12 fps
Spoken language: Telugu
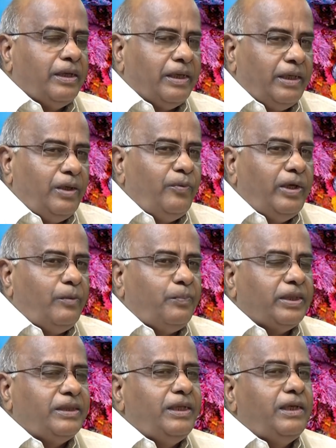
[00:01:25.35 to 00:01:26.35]
రెండు వేల
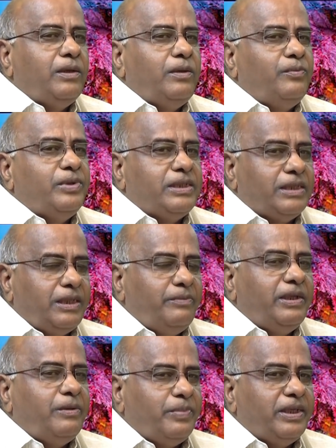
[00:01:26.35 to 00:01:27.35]
పద్నాలుగులో
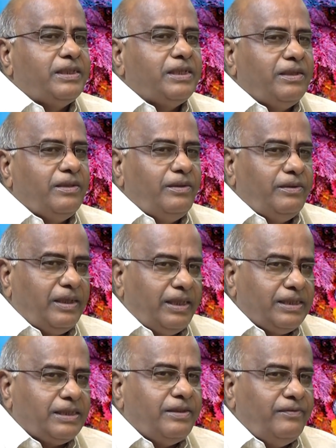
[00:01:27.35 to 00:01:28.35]
విచిత్రమైన పరిస్థితుల్లో
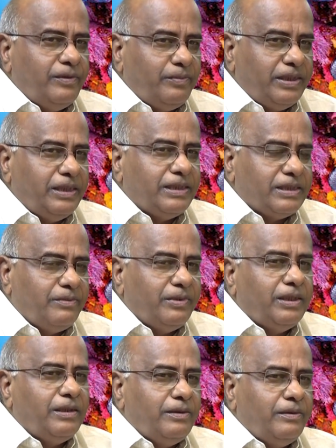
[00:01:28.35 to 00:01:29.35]
రాష్ట్రం విభజన
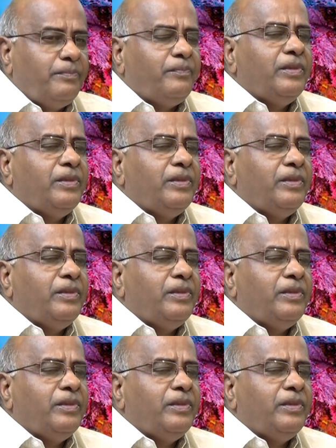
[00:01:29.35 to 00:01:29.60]
సమయంలో